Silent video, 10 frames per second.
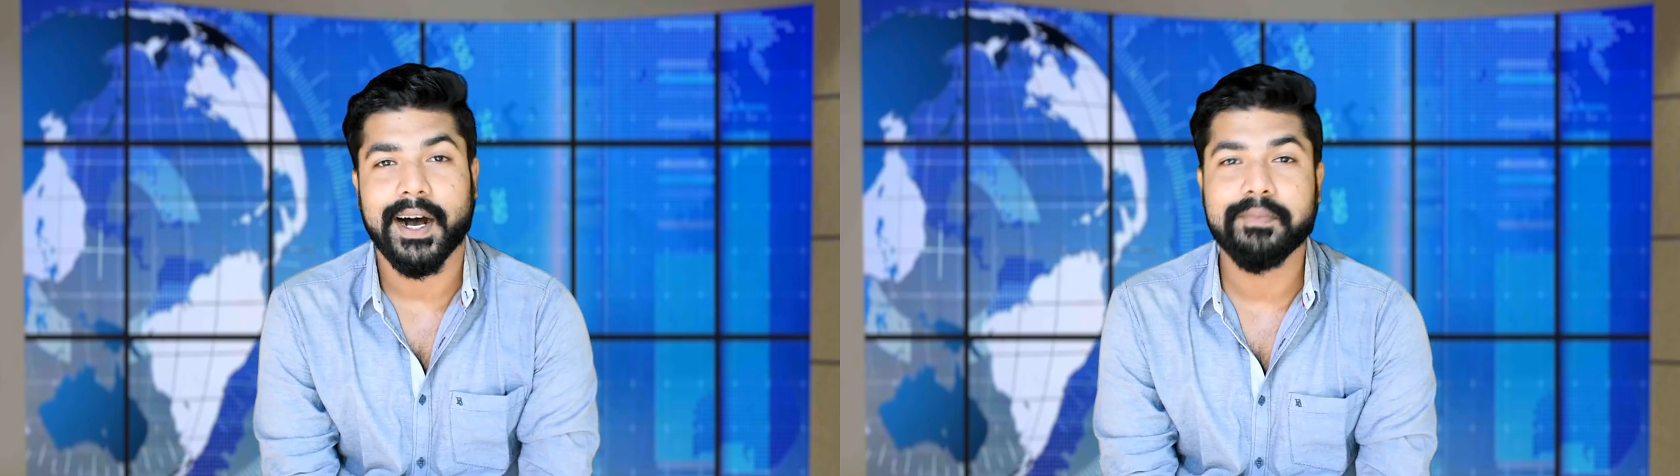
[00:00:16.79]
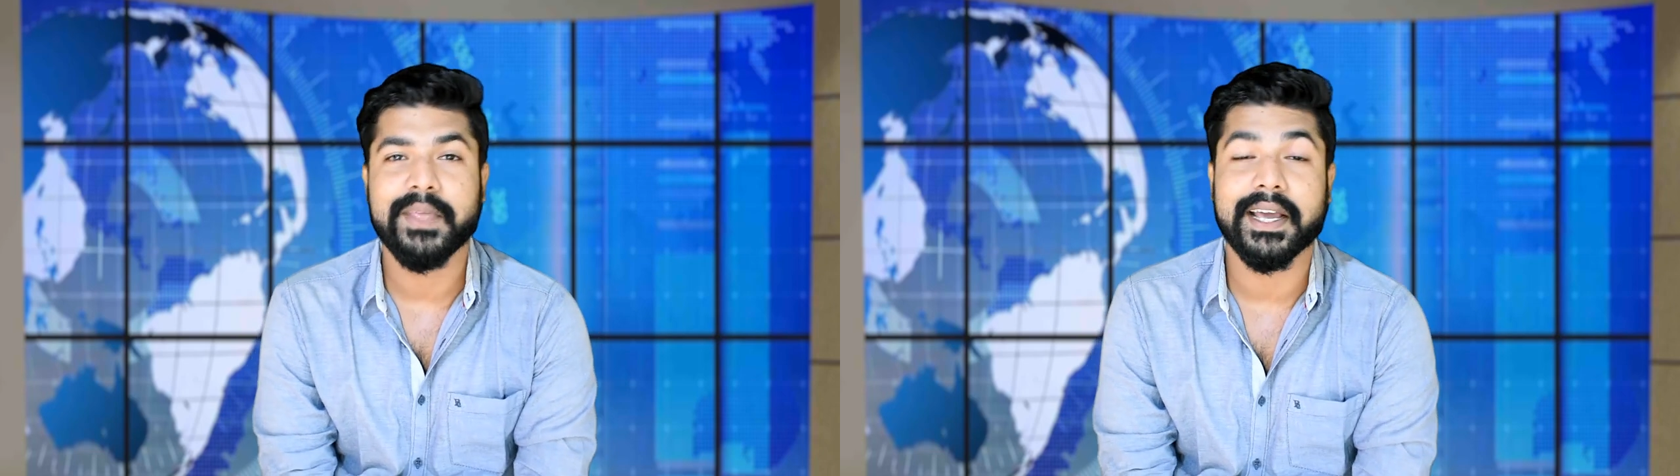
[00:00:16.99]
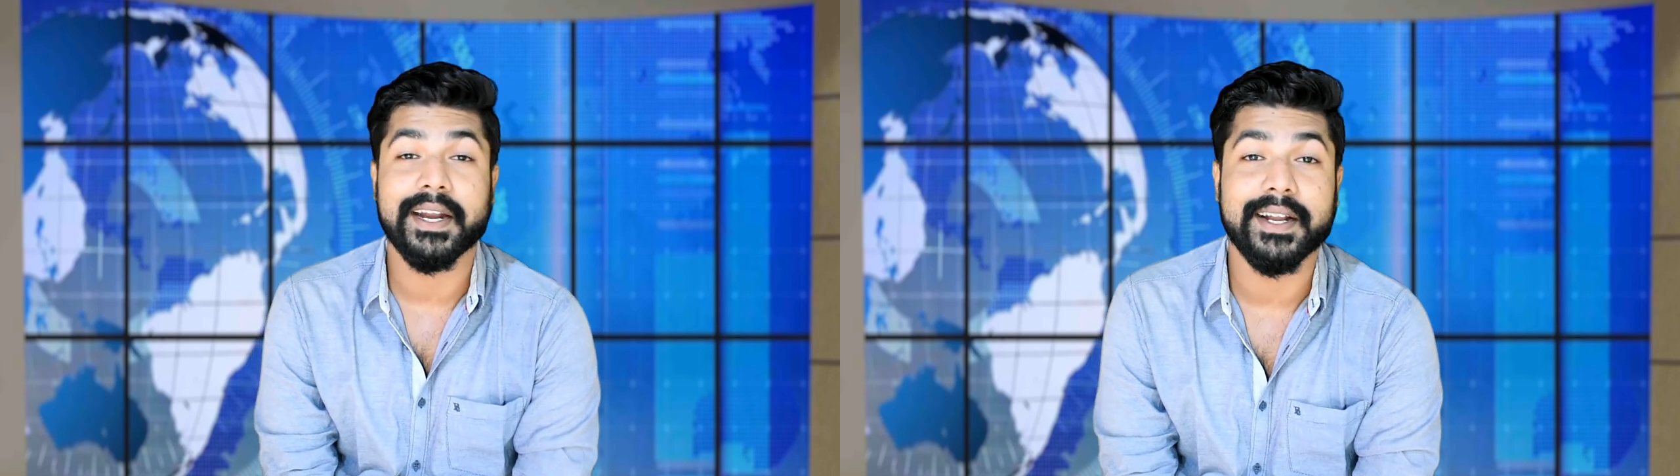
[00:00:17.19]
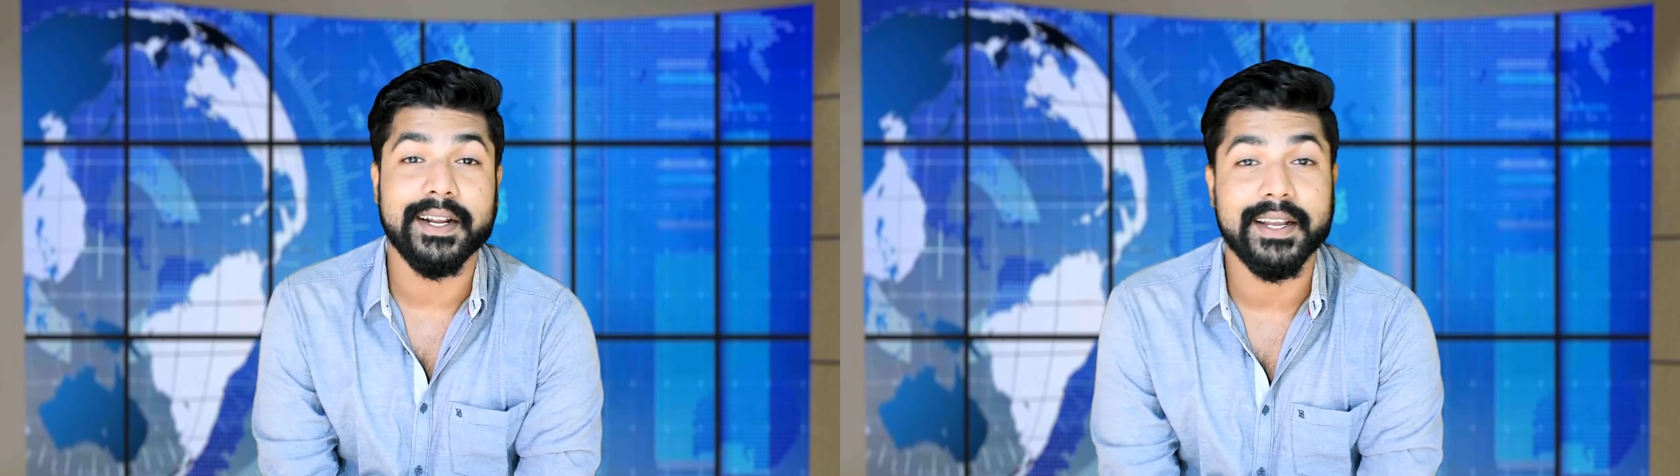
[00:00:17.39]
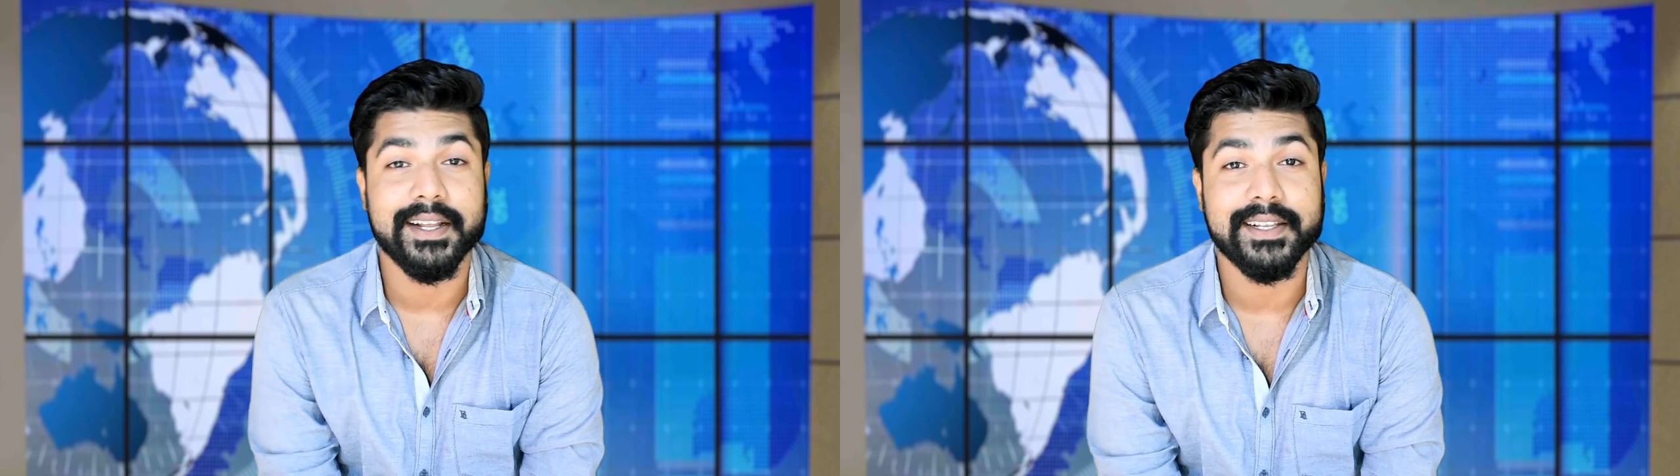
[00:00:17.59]
आप देख रहे हैं
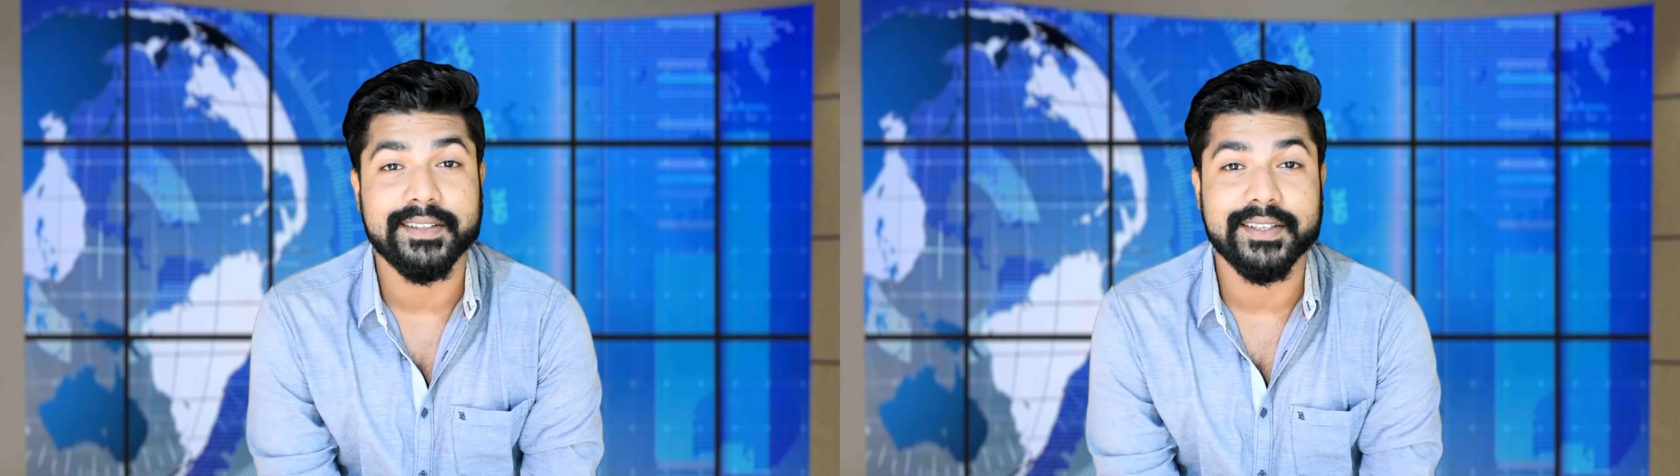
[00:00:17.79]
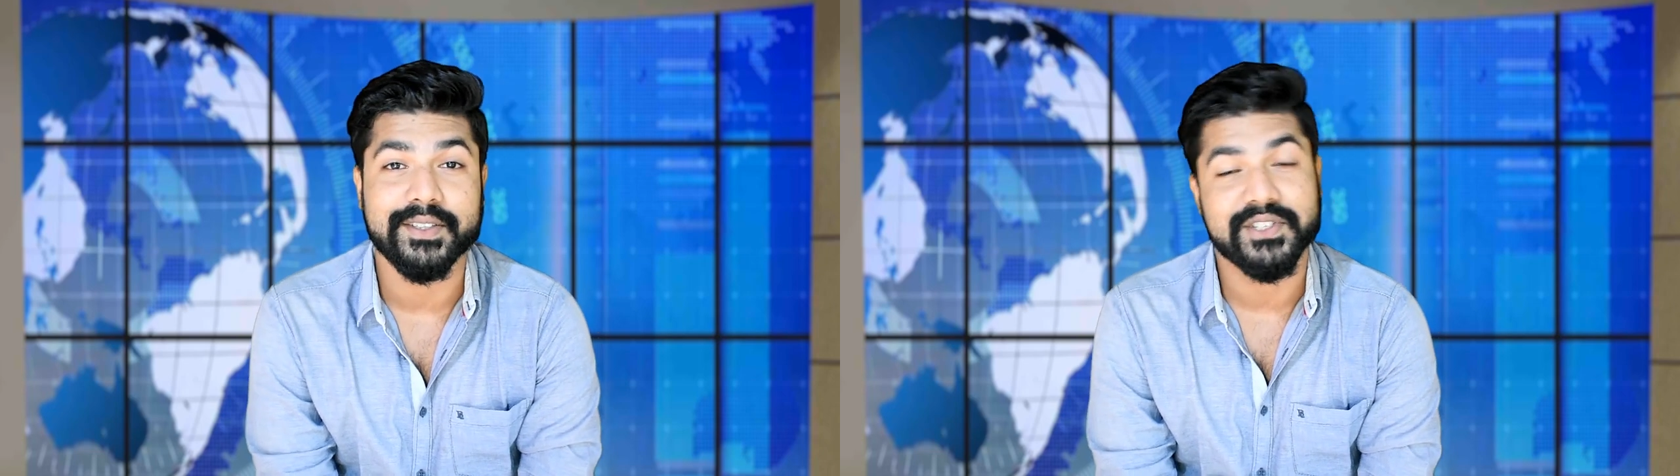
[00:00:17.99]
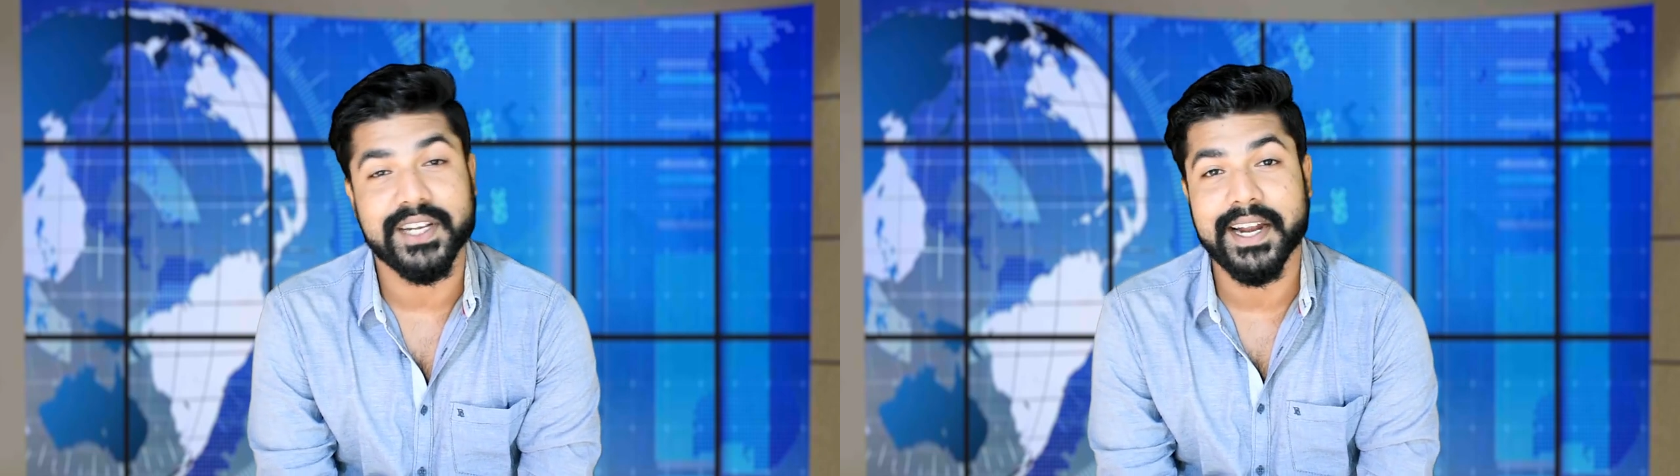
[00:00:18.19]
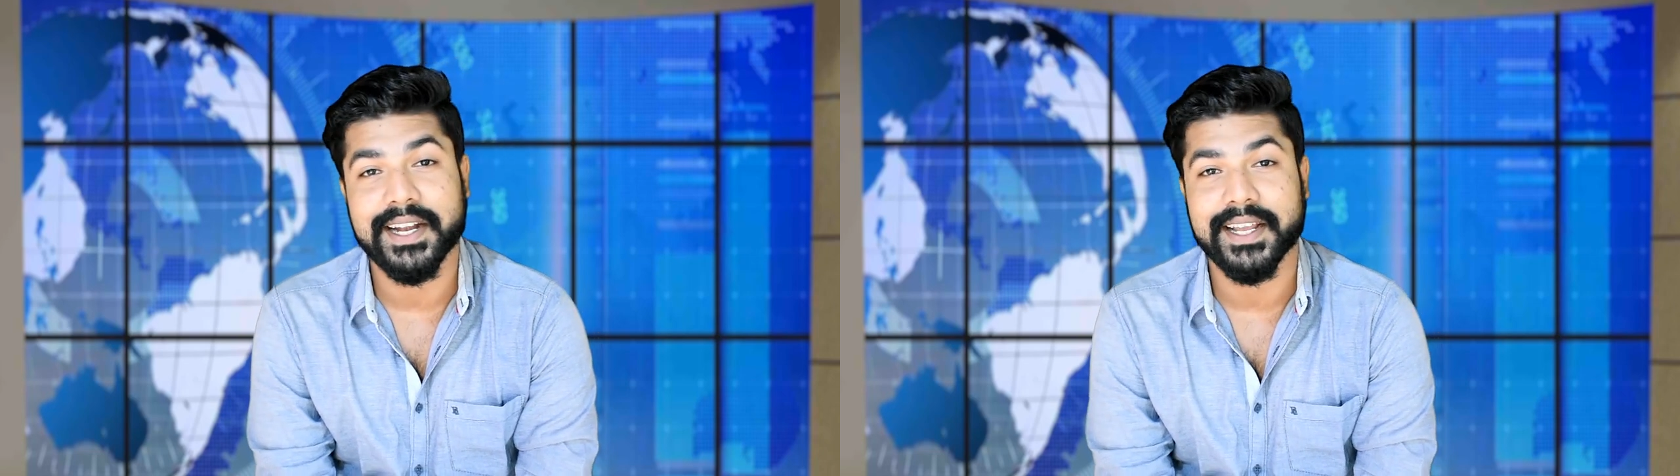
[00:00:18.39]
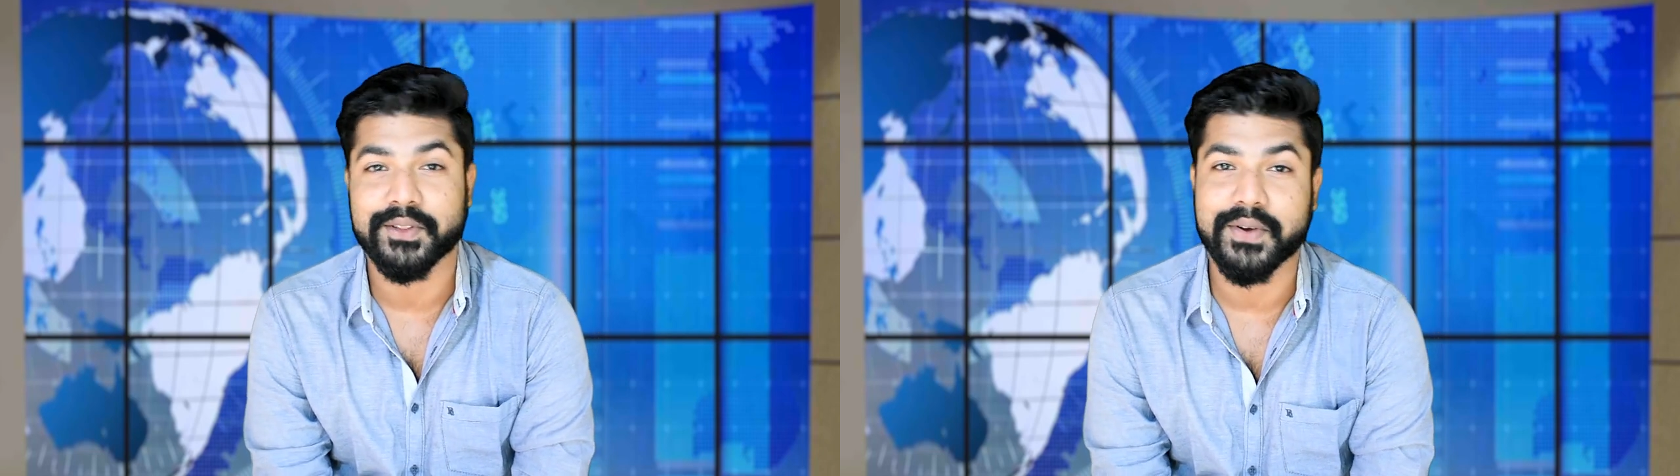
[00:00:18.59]
टेक्निकल जंक्शन तो चलिए
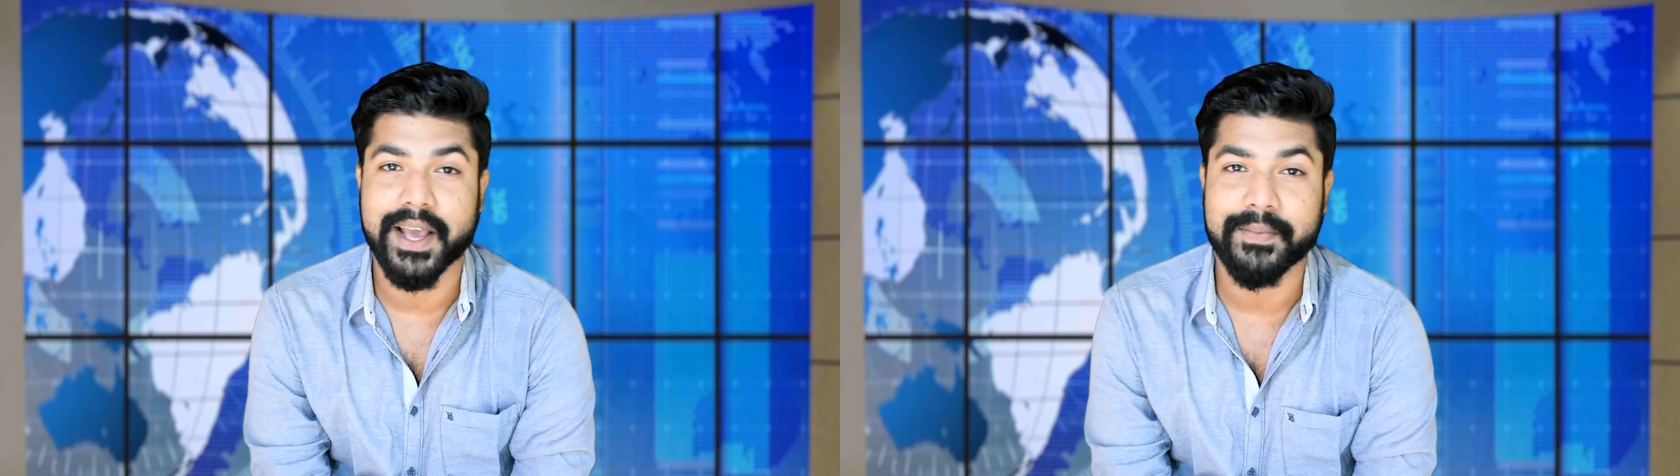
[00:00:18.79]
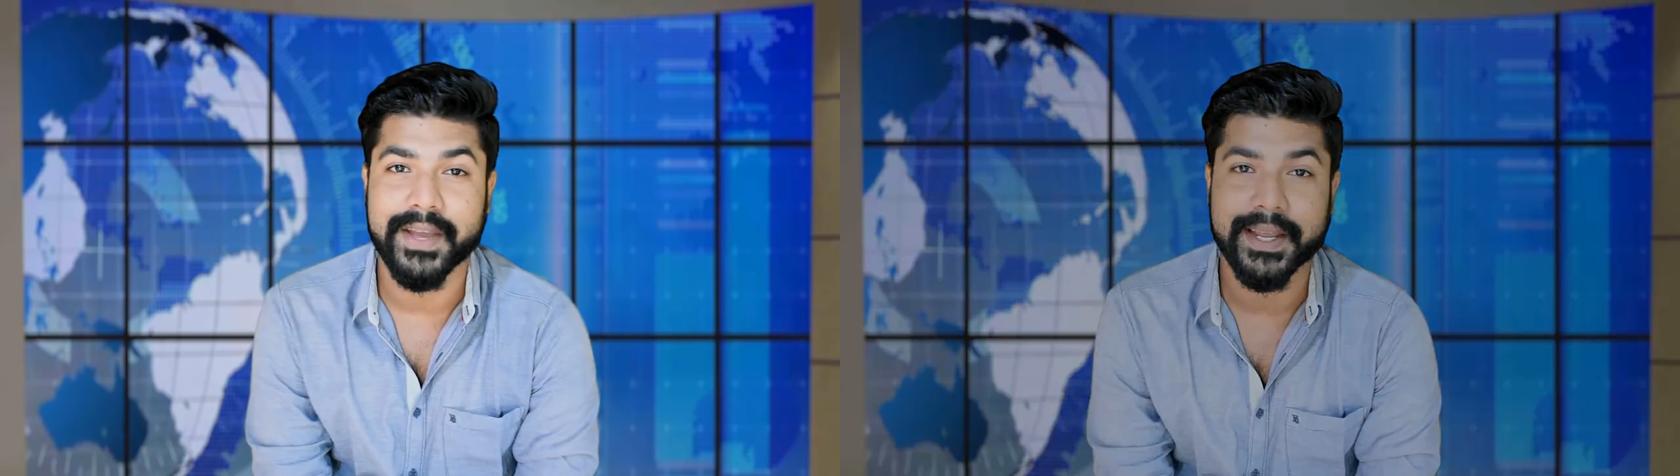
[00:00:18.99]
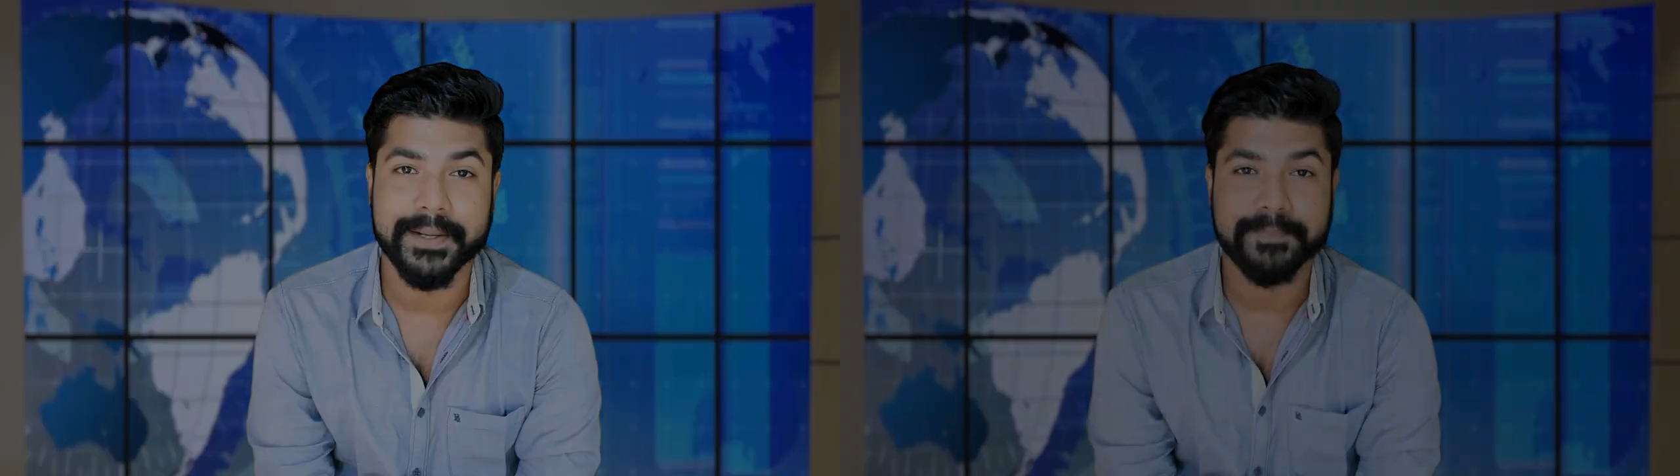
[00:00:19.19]
टेक दुनिया में